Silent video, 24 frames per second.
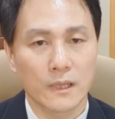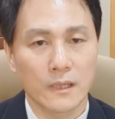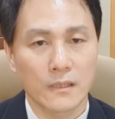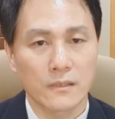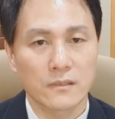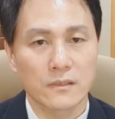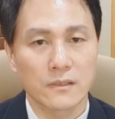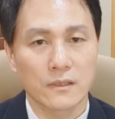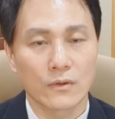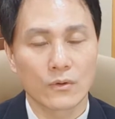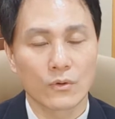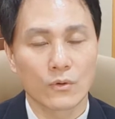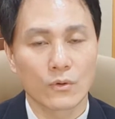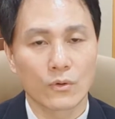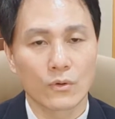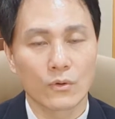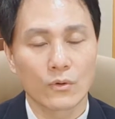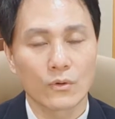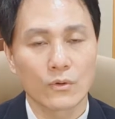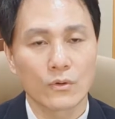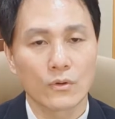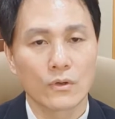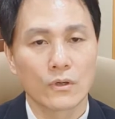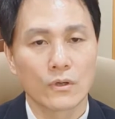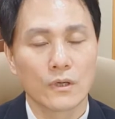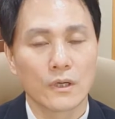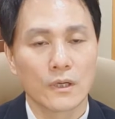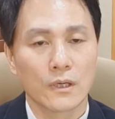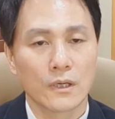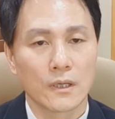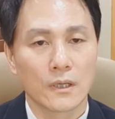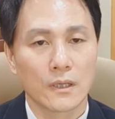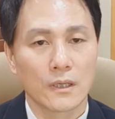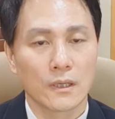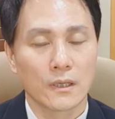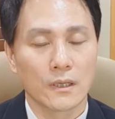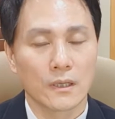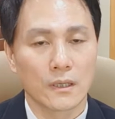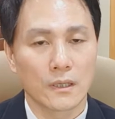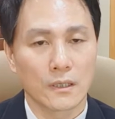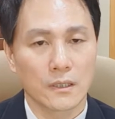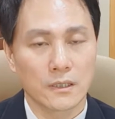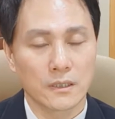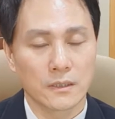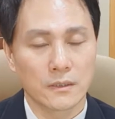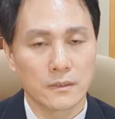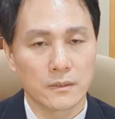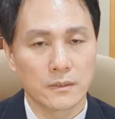깨뜨리고 어,
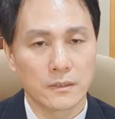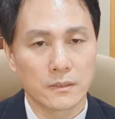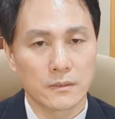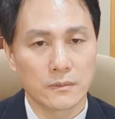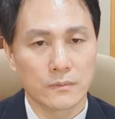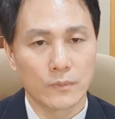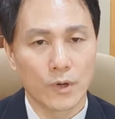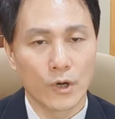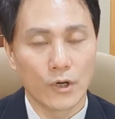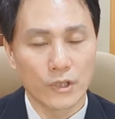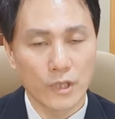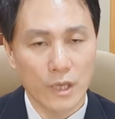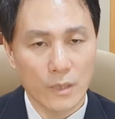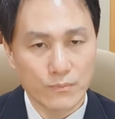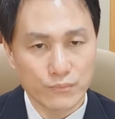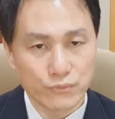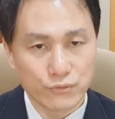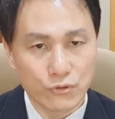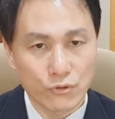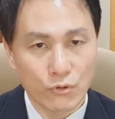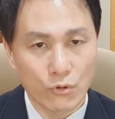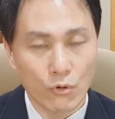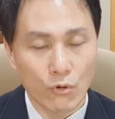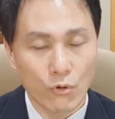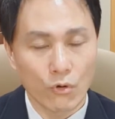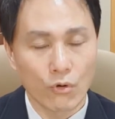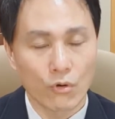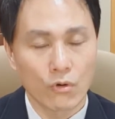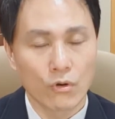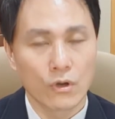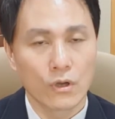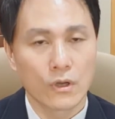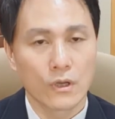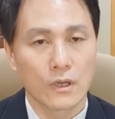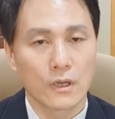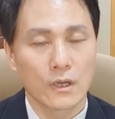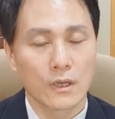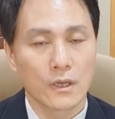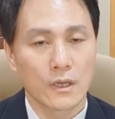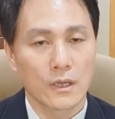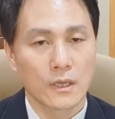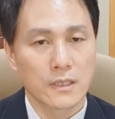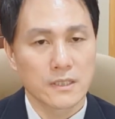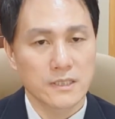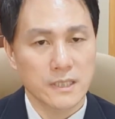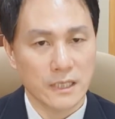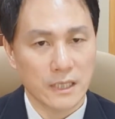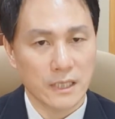그 머리에 붓고
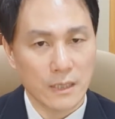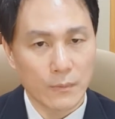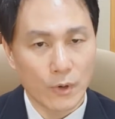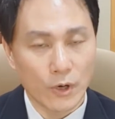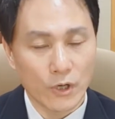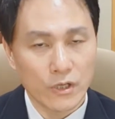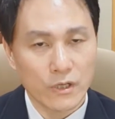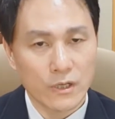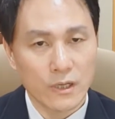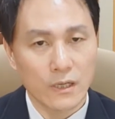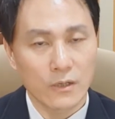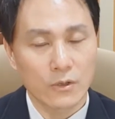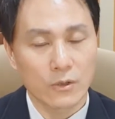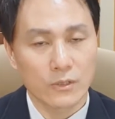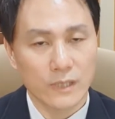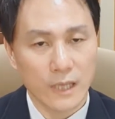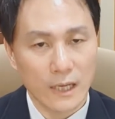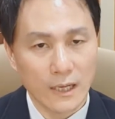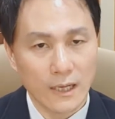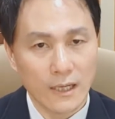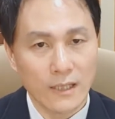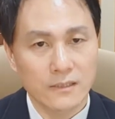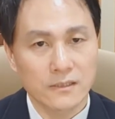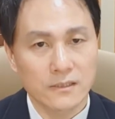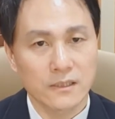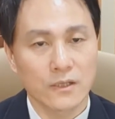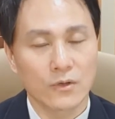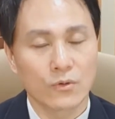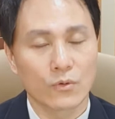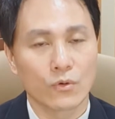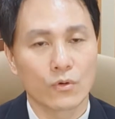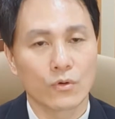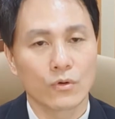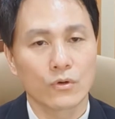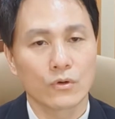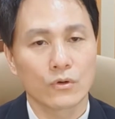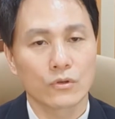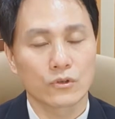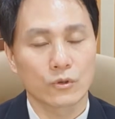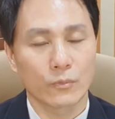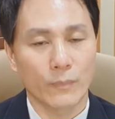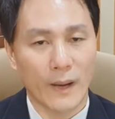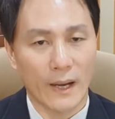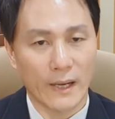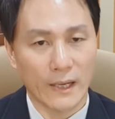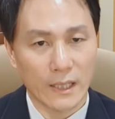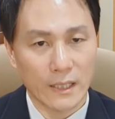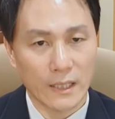자기 머리칼로 닦아드리고 또
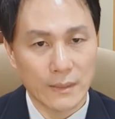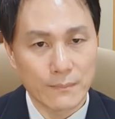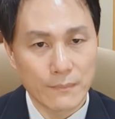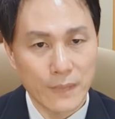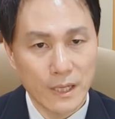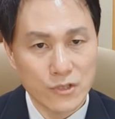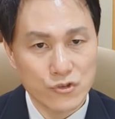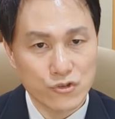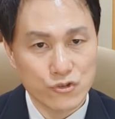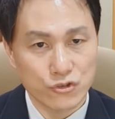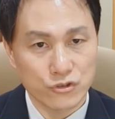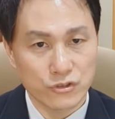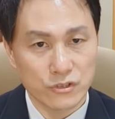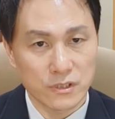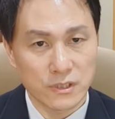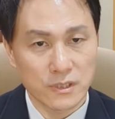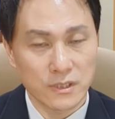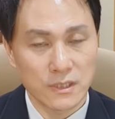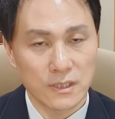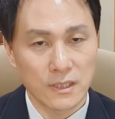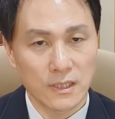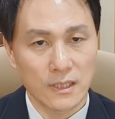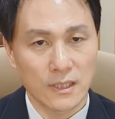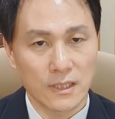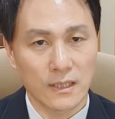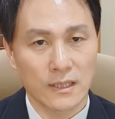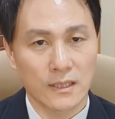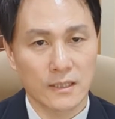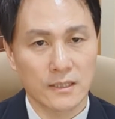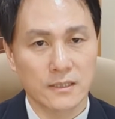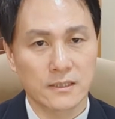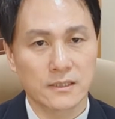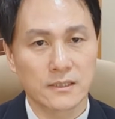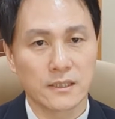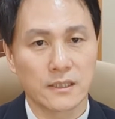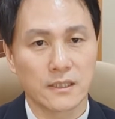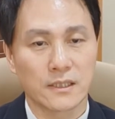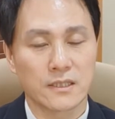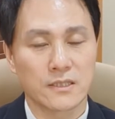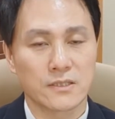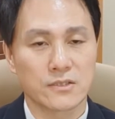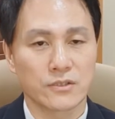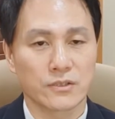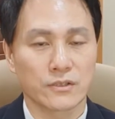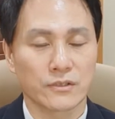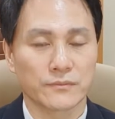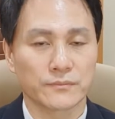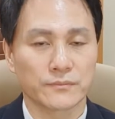발에 입 맞추는 아, 그
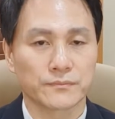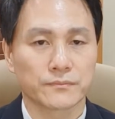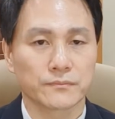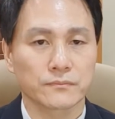일이죠.